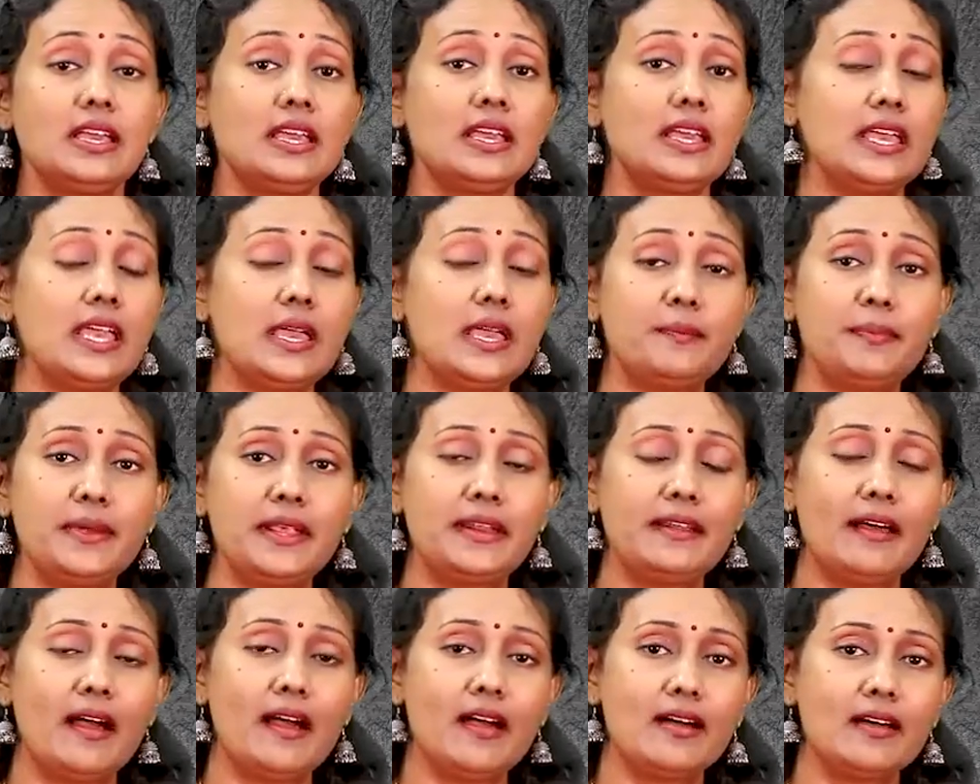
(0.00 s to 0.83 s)
ஏ பி
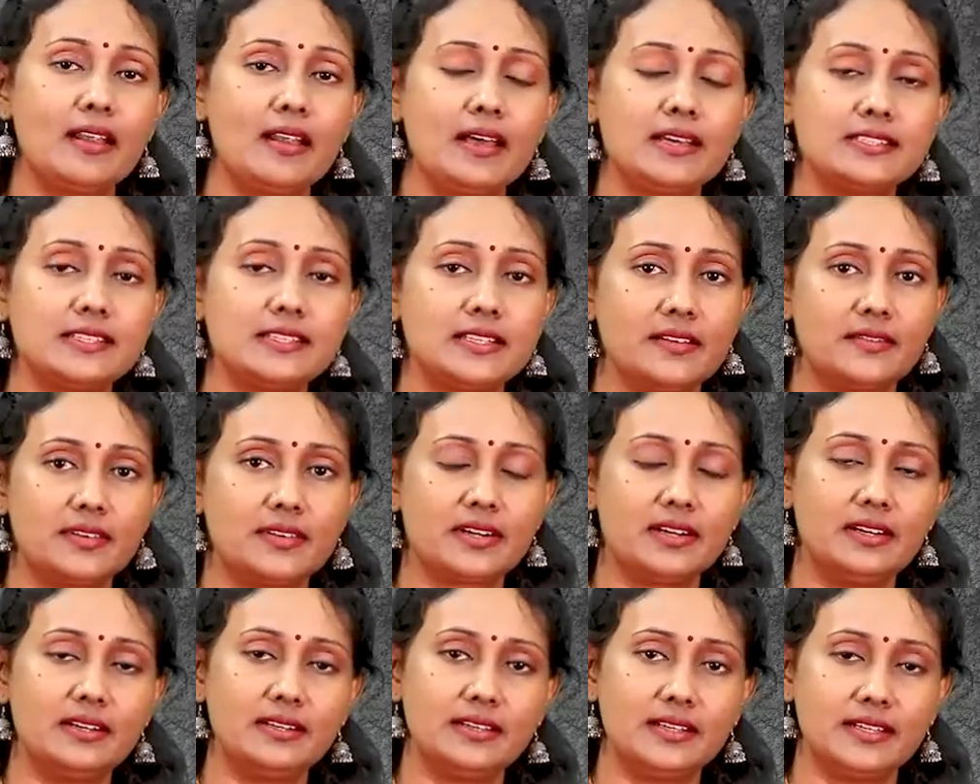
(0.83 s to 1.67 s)
நாகராஜன்
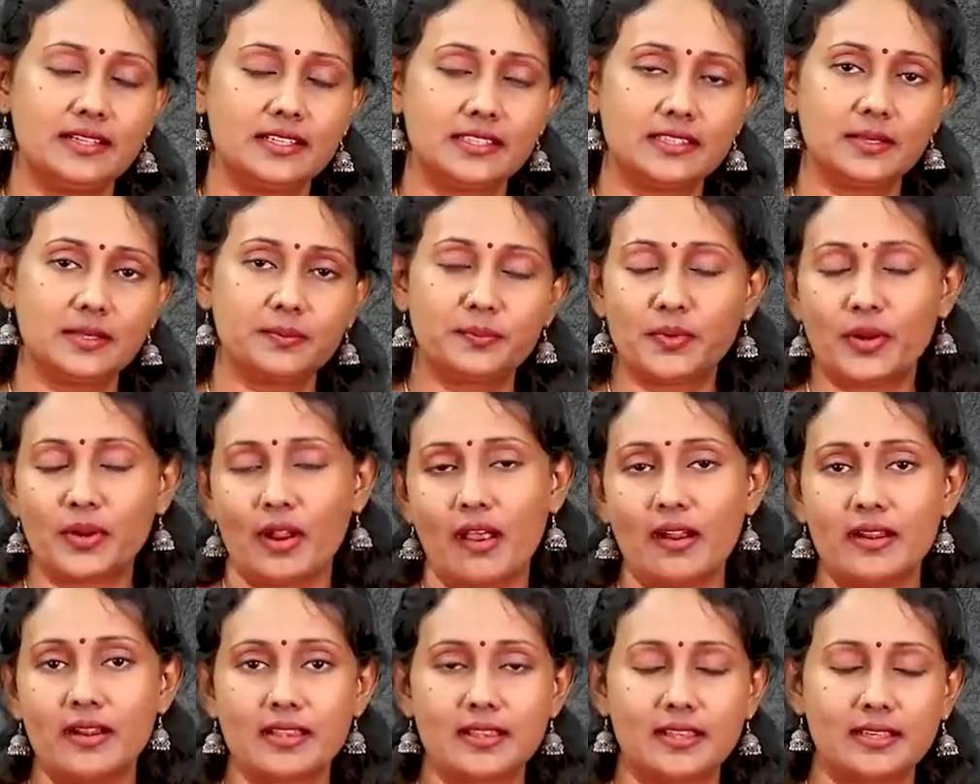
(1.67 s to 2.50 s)
அவர்கள் எடுத்த
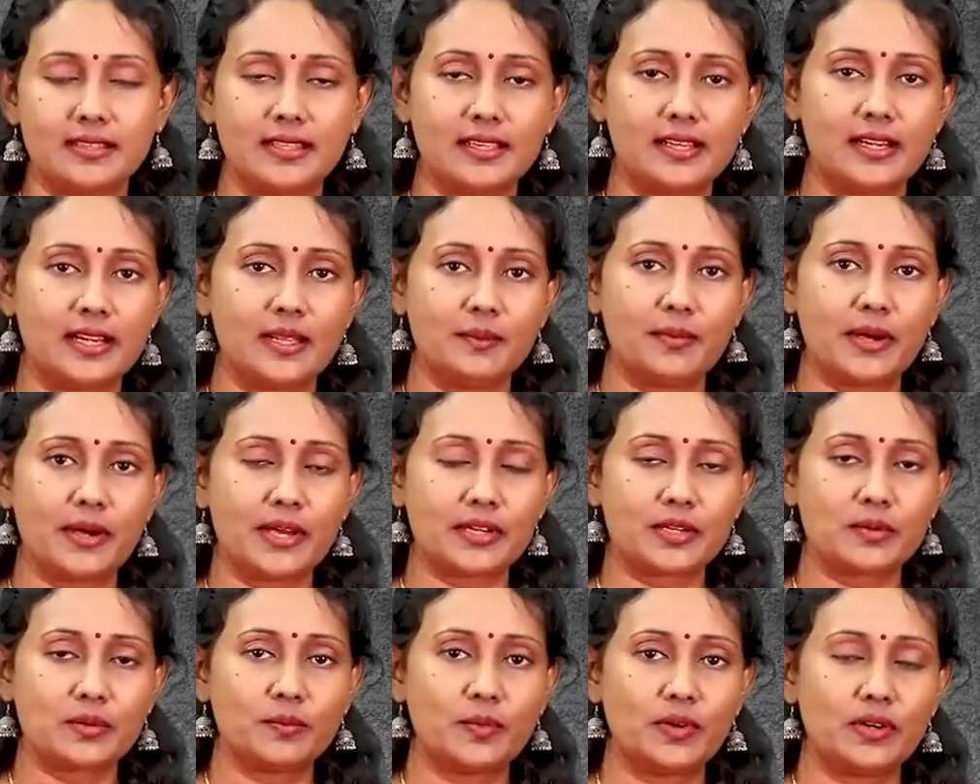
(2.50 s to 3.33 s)
புராண கதைகளை
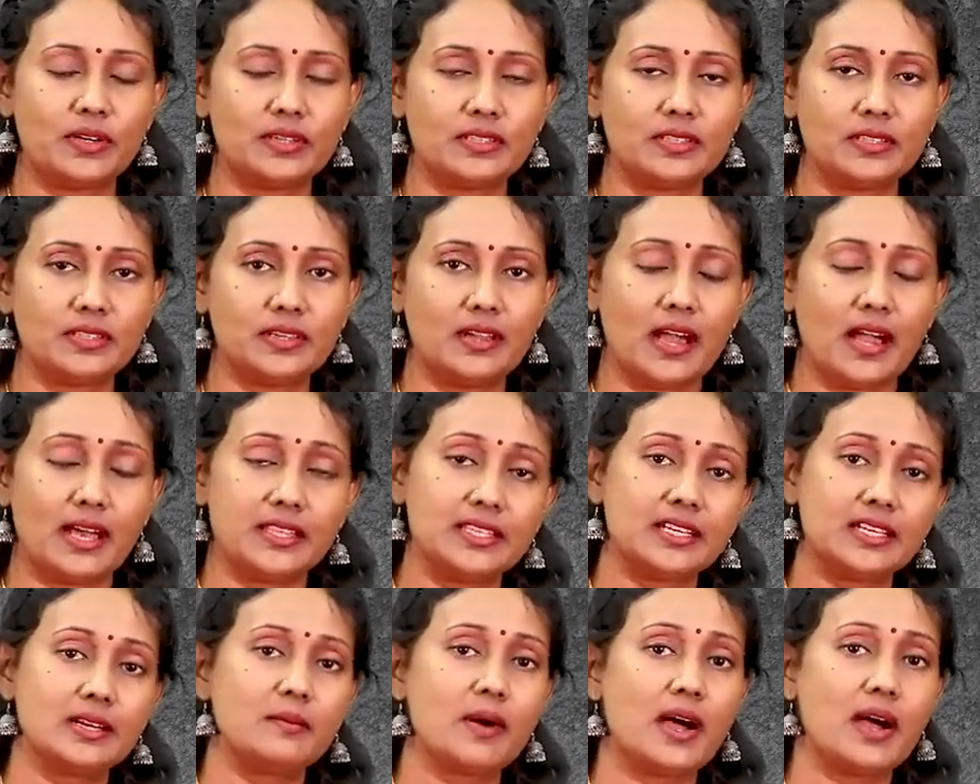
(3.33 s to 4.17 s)
பார்க்கும் பொழுது
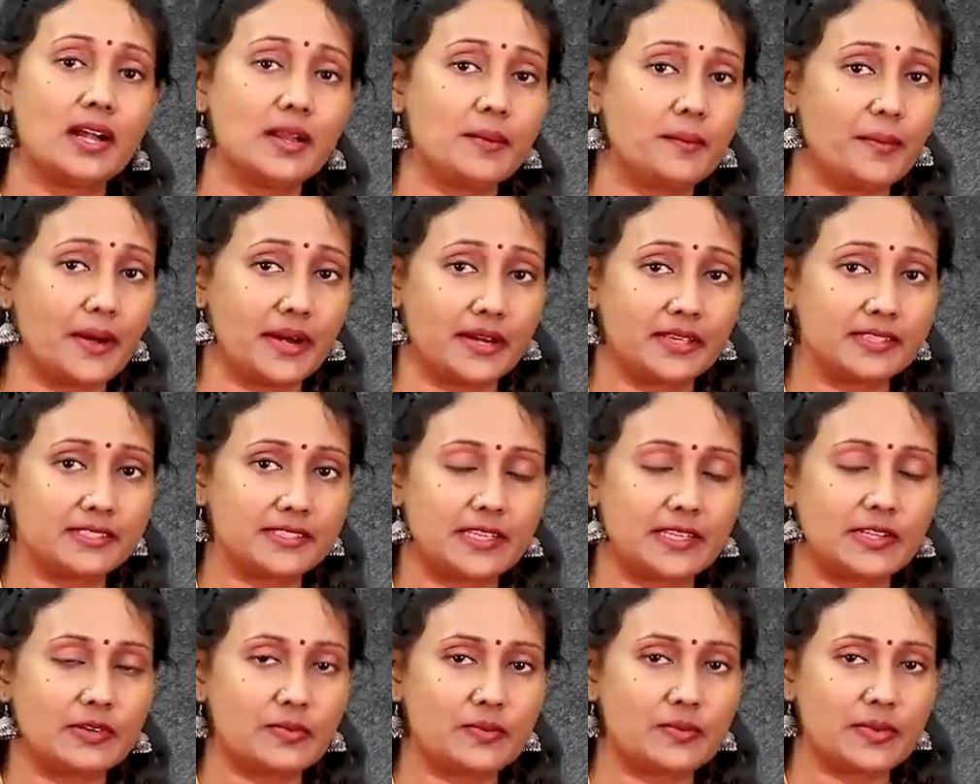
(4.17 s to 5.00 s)
அதிகமான பண
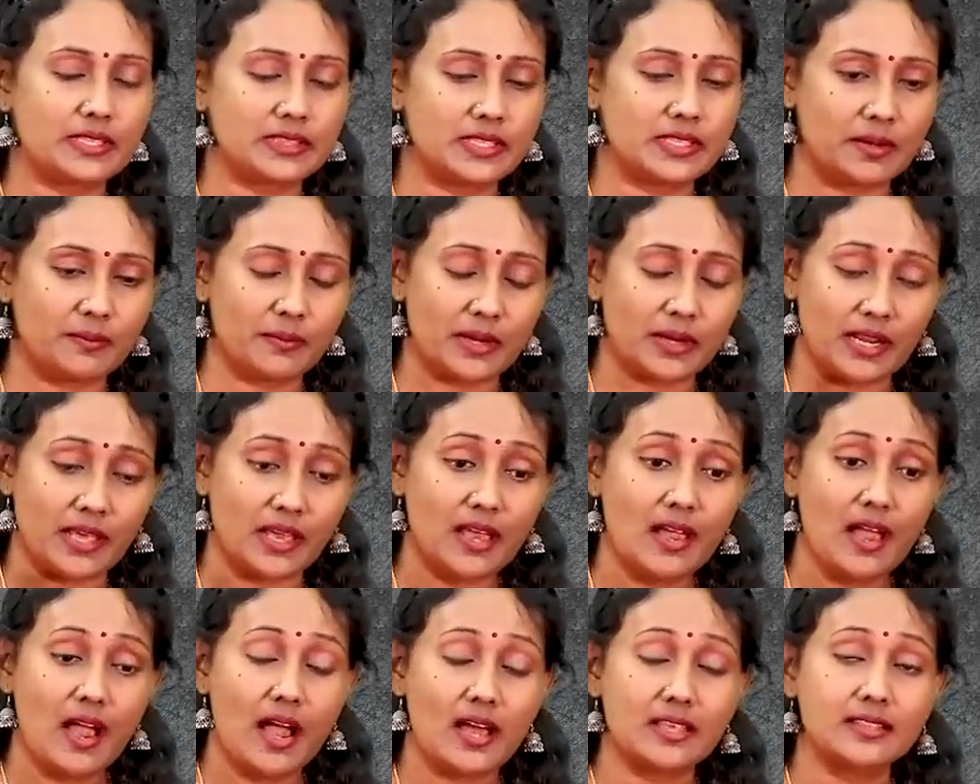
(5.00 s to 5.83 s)
செலவு மாத்திரமல்ல
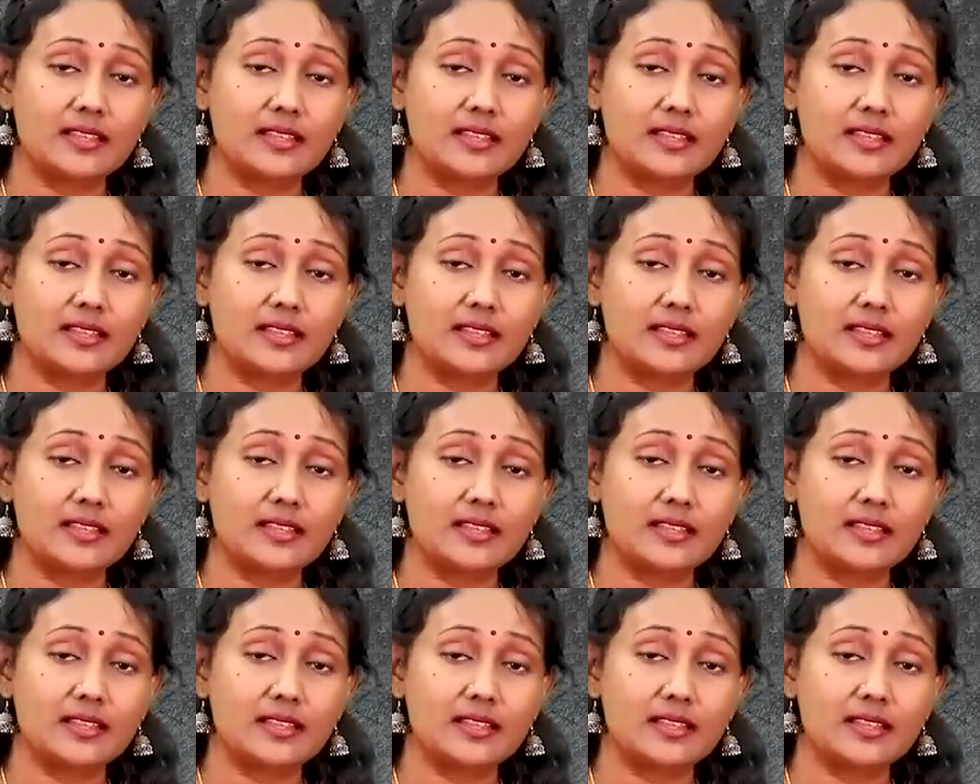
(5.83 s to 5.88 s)
அந்த